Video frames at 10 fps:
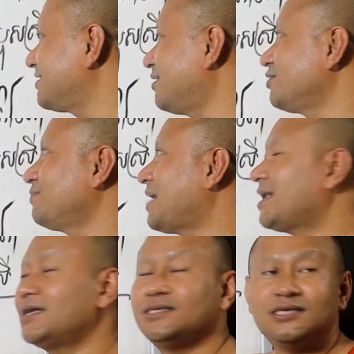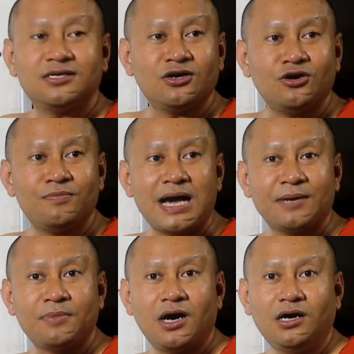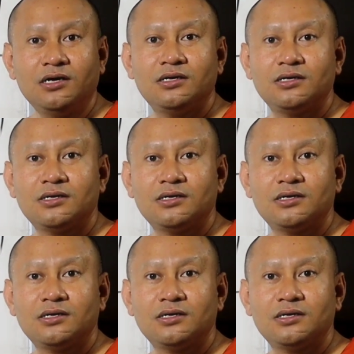trọ sập bát đây dương rồi bàn máu